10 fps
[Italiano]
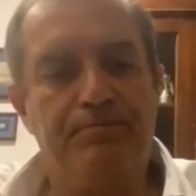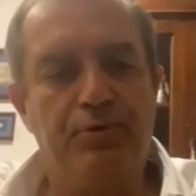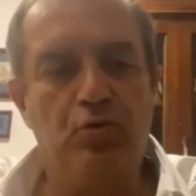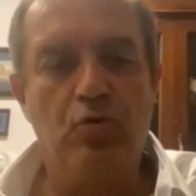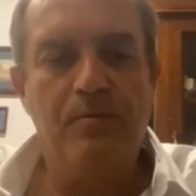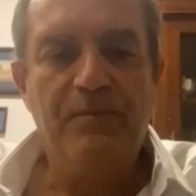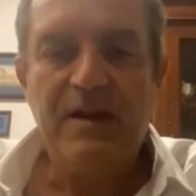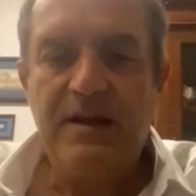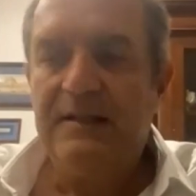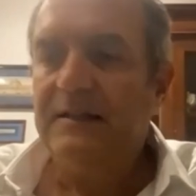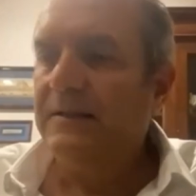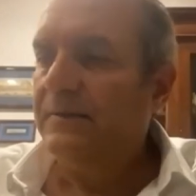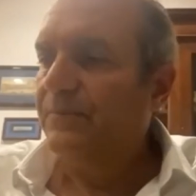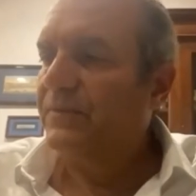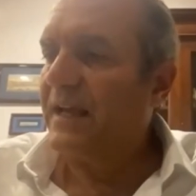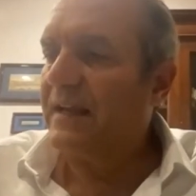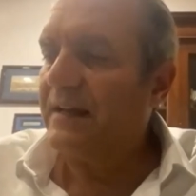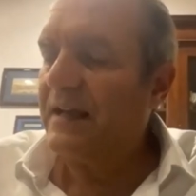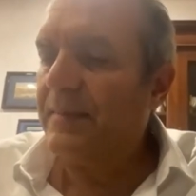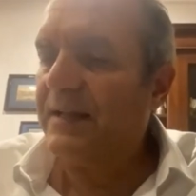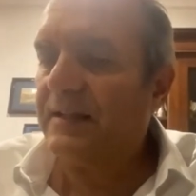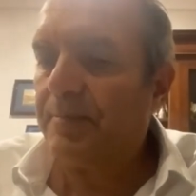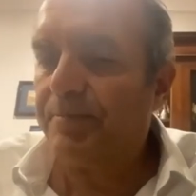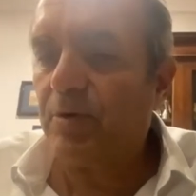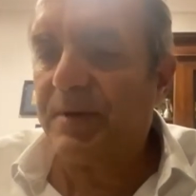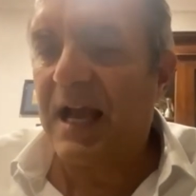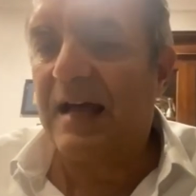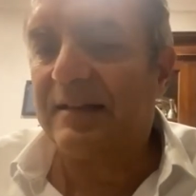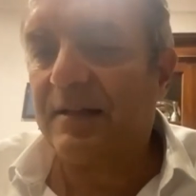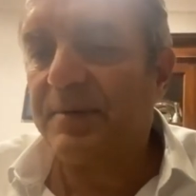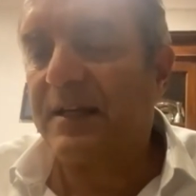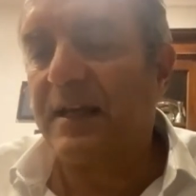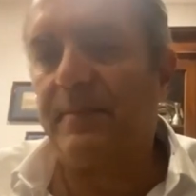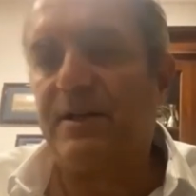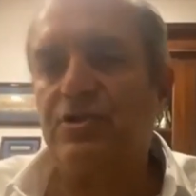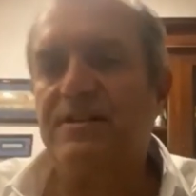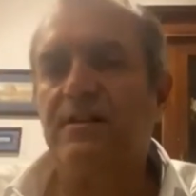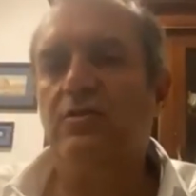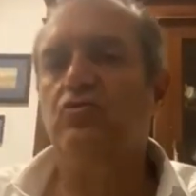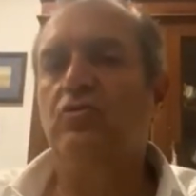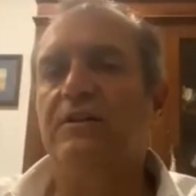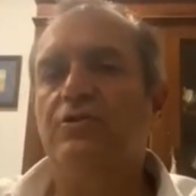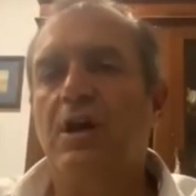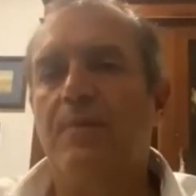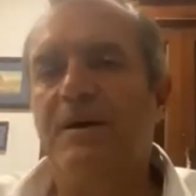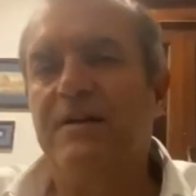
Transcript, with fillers: più tecnicamente appropriate perché la magistratura diciamo,